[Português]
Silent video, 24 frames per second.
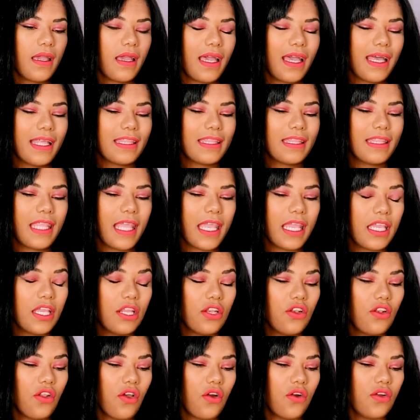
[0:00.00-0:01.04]
A
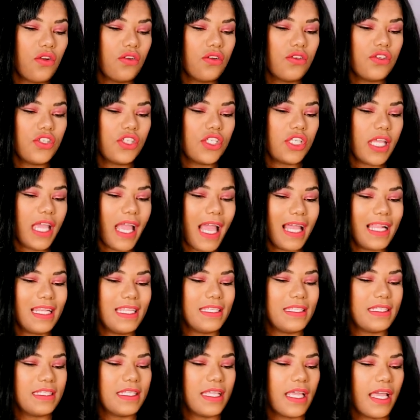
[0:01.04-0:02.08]
Technology
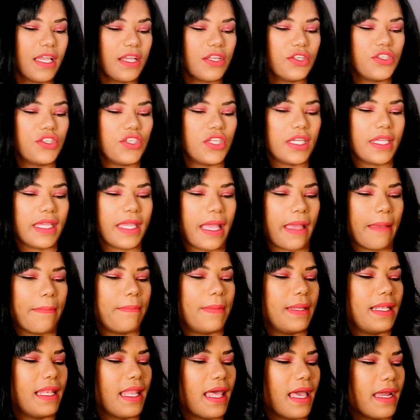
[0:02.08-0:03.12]
Alisante
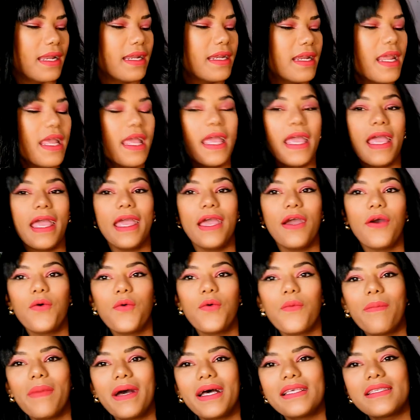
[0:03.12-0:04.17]
Capilar é
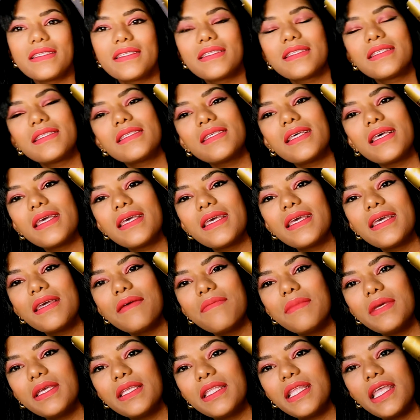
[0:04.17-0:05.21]
uma
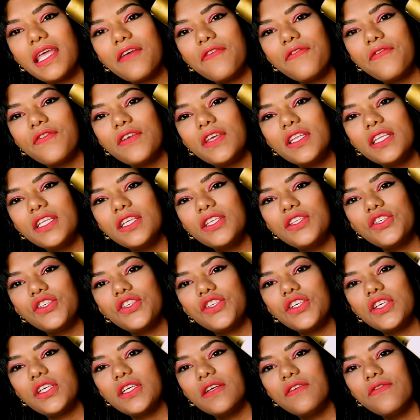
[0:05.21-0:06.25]

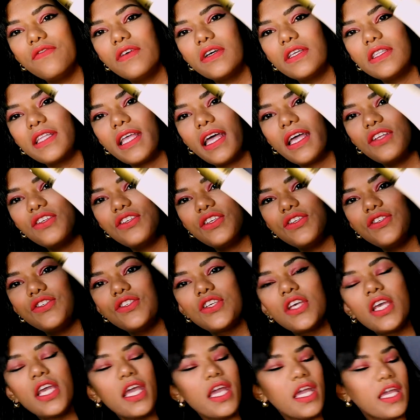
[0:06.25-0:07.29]
semi-definitiva, tá,
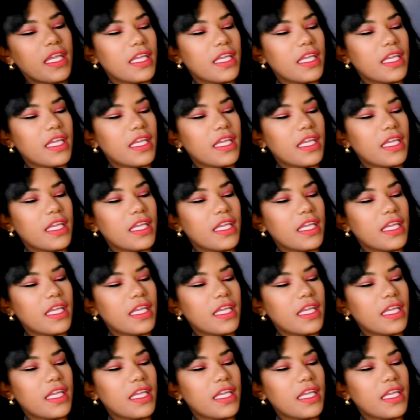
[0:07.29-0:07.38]
gente?